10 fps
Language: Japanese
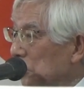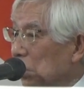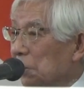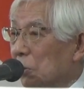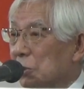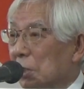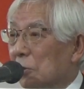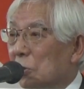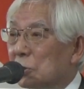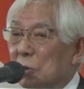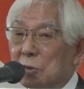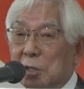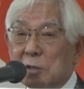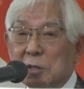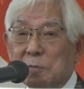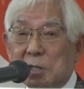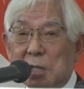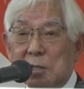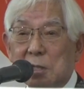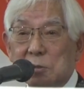例えばこちらの本庄ロータリークラブが
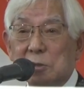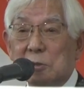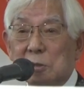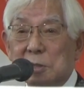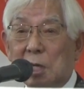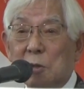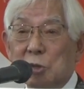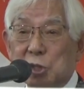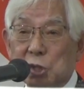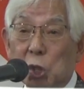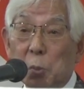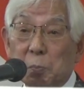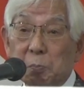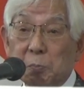やってる社会奉仕事業